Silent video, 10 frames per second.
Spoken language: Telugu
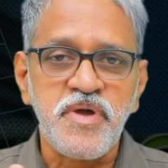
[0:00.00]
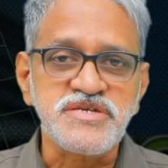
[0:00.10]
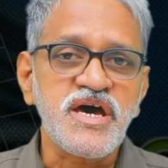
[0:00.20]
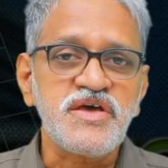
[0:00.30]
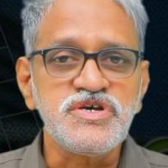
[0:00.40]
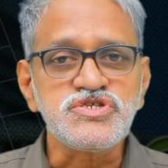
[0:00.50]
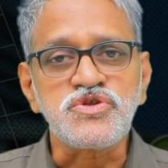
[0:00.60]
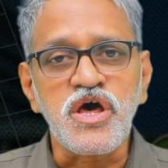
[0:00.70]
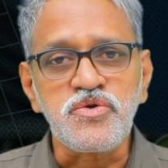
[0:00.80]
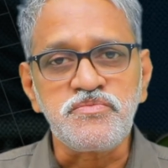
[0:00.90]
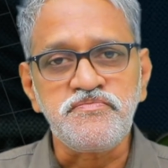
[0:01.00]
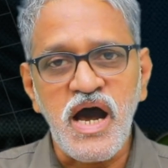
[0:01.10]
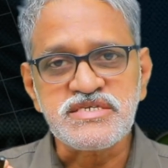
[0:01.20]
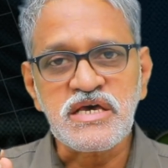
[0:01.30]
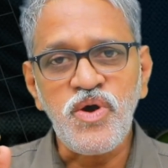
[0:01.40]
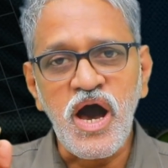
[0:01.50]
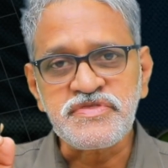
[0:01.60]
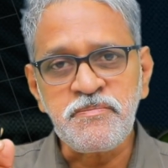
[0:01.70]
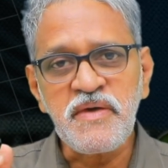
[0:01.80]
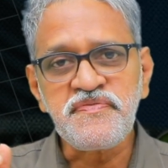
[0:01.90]
ప్రచారం చేస్తున్నారు అసలు
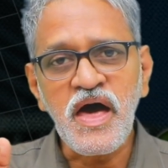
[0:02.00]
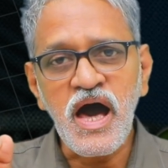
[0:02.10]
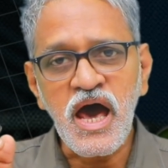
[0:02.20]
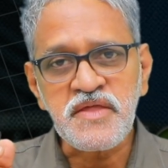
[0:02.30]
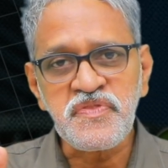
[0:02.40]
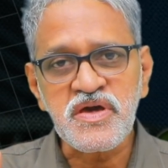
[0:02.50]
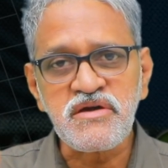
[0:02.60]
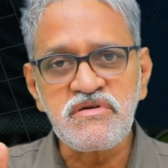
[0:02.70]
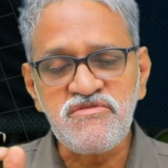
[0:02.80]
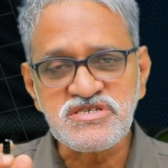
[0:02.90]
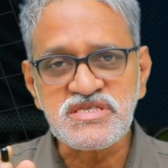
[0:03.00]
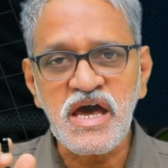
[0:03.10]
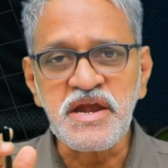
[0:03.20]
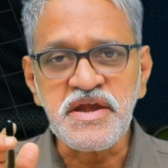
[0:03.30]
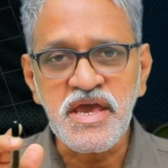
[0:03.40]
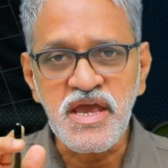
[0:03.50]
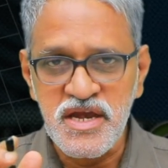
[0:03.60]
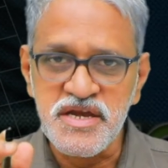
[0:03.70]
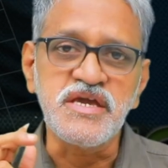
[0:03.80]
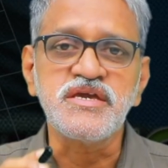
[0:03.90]
అతిపెద్ద ఆర్థిక వ్యవస్థ అంటే
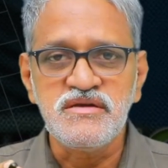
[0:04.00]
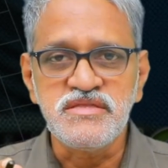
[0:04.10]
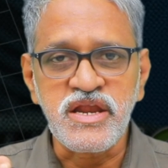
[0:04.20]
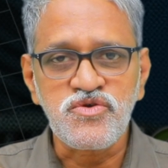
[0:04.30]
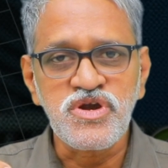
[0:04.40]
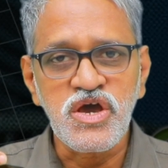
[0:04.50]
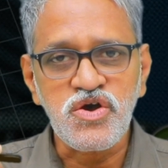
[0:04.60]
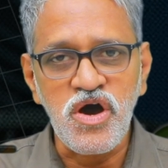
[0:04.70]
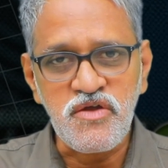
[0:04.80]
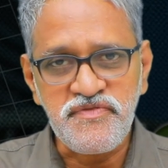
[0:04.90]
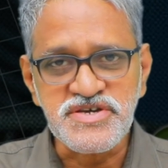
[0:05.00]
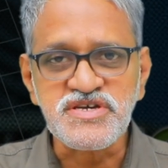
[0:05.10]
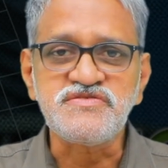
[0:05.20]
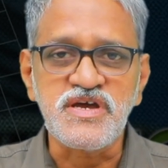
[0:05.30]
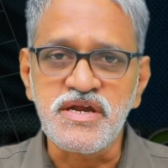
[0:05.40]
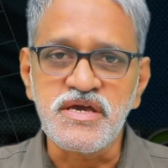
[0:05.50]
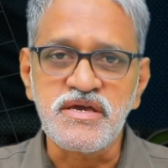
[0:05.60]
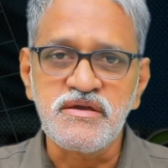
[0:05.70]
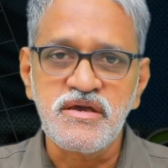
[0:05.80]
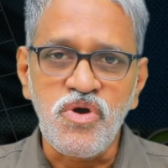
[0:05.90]
ఏంటి దానికి ఉండే క్వాలిఫికేషన్స్ ఏంటి
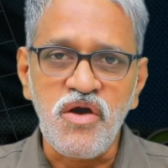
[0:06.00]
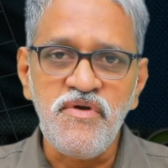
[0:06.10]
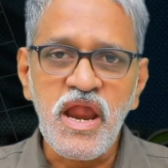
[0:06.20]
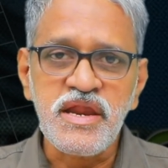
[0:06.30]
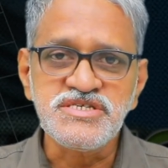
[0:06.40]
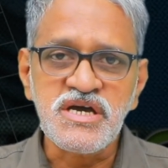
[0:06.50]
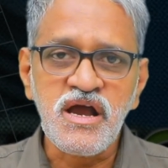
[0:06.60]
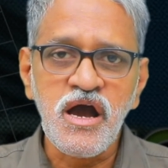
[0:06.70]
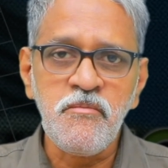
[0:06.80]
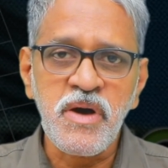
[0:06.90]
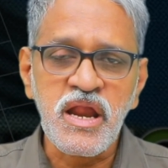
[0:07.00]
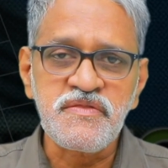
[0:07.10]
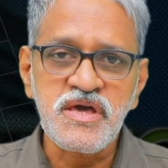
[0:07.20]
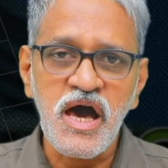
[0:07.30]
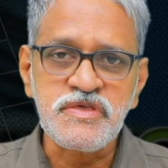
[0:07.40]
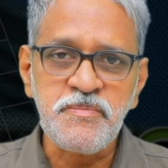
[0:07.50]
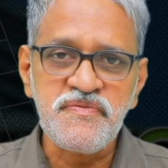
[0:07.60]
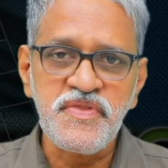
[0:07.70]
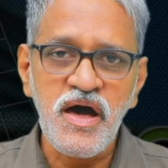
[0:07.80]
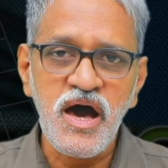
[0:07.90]
ఒకవేళ నిజంగా మనది
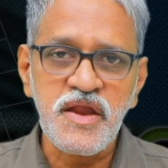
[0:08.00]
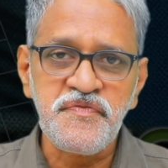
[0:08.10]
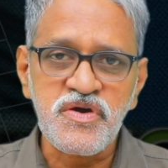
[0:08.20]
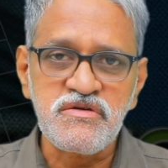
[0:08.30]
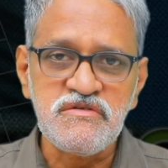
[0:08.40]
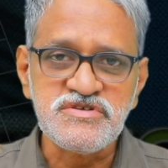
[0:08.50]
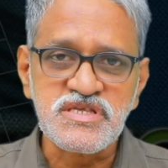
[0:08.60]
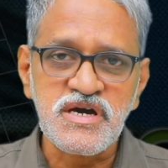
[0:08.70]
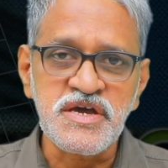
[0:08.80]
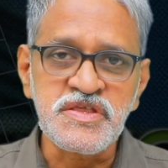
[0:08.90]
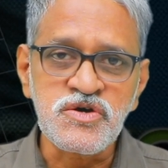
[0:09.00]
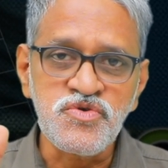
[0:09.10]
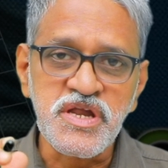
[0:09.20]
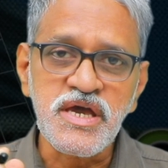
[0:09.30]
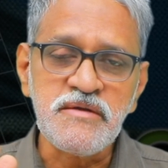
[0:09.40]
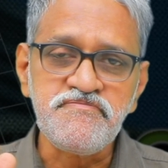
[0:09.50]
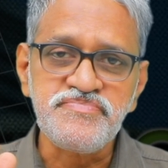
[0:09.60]
అతిపెద్ద ఆర్థిక వ్యవస్థగా ఎదిగుంటే